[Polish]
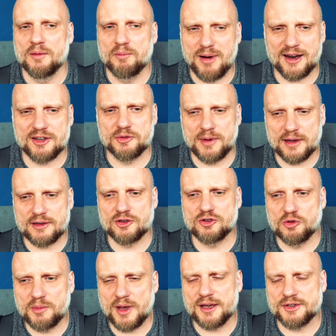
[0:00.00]
Bardzo pragnę, że
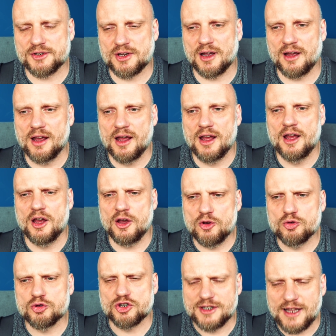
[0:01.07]
to miejsce
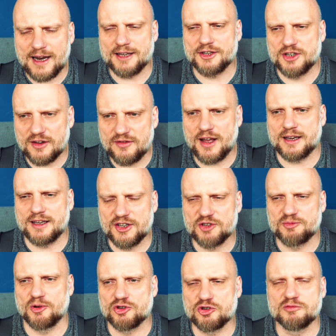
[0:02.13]
już teraz się w jakiś
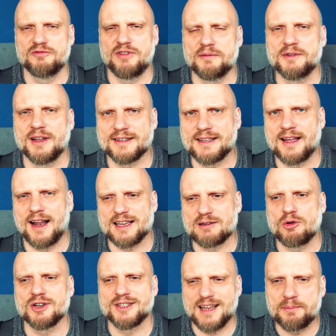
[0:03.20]
sposób we mnie
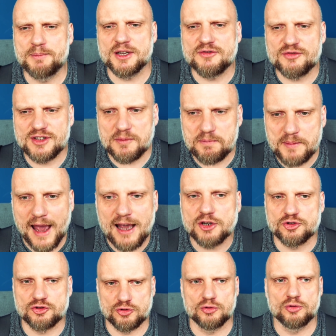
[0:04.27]
znalazło. Chcę być w tym
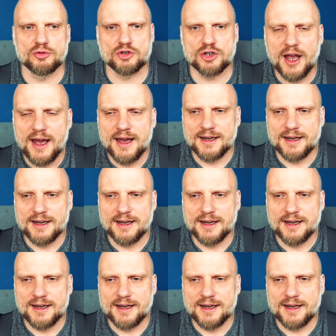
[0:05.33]
miejscu już.